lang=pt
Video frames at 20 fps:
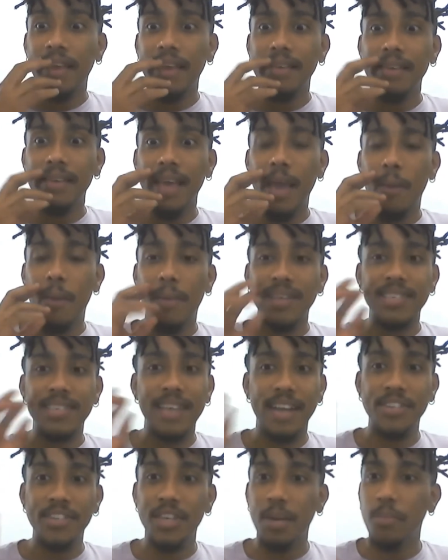É uma
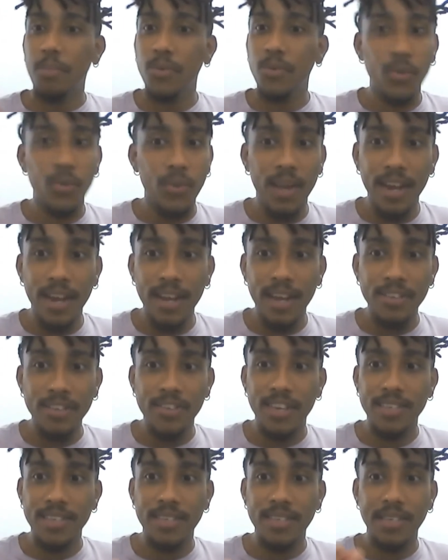sátira muito grande,
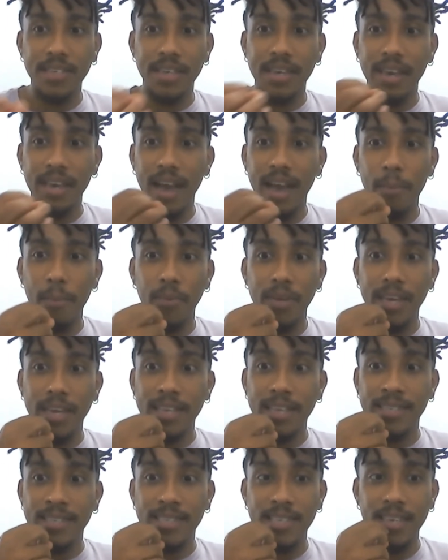assim, a
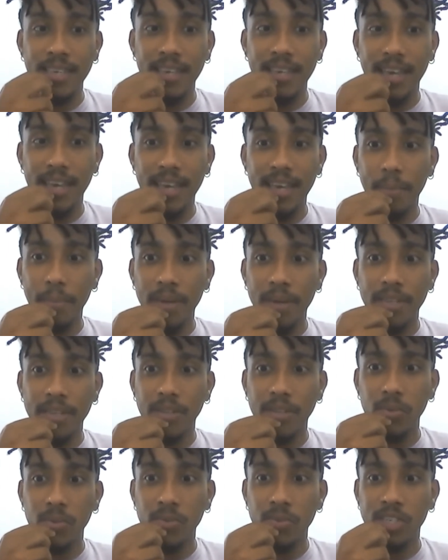burguesia e a
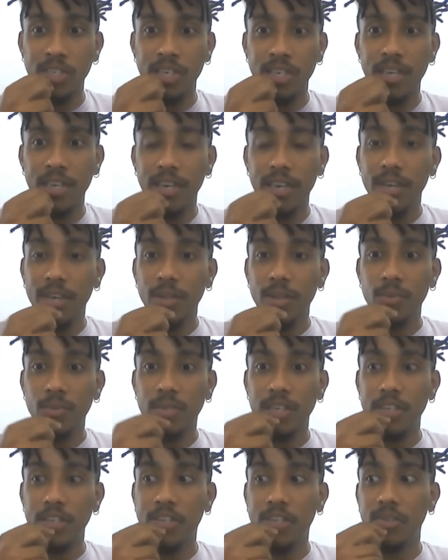branquitude no
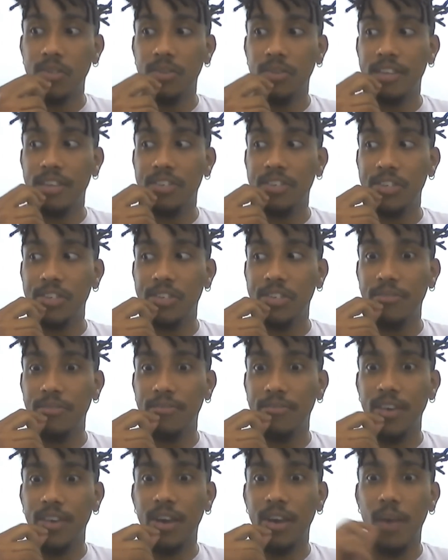sentido da gente
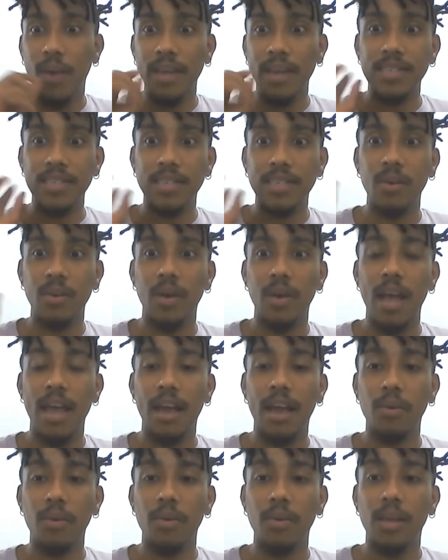ver quais são,
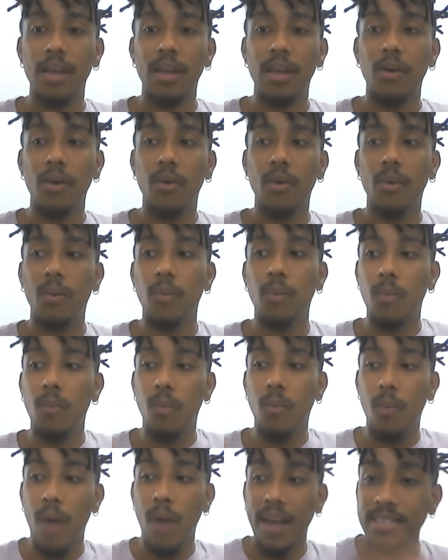é,
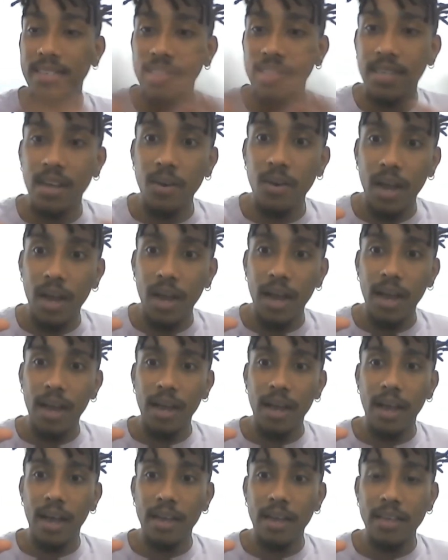quais são a,
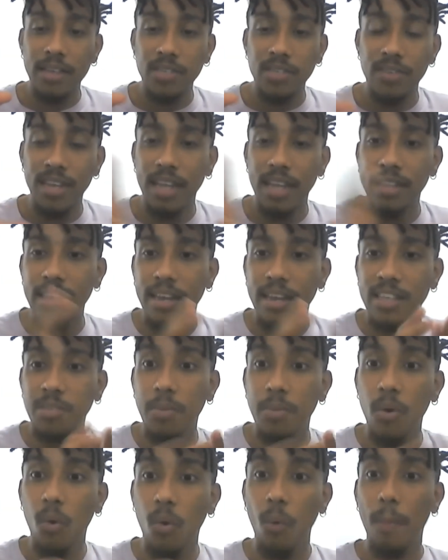a, as verdadeiras
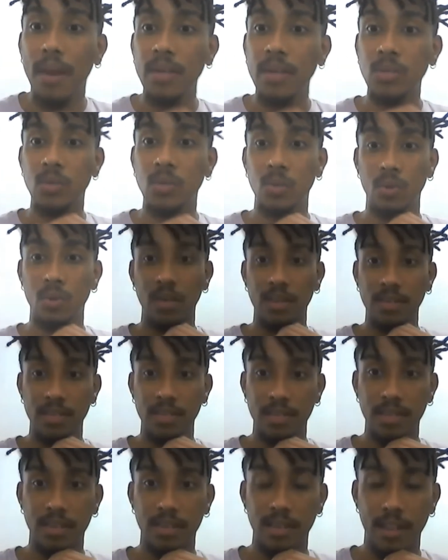
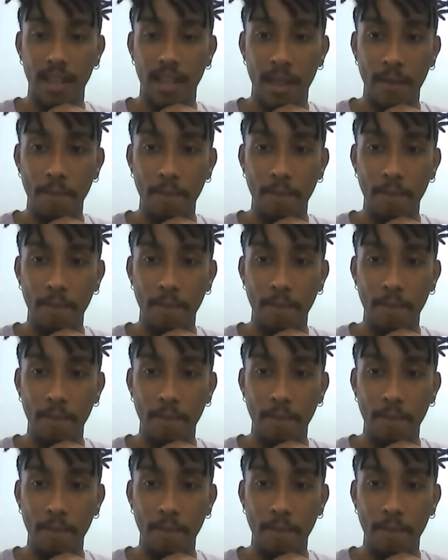preocupações, né?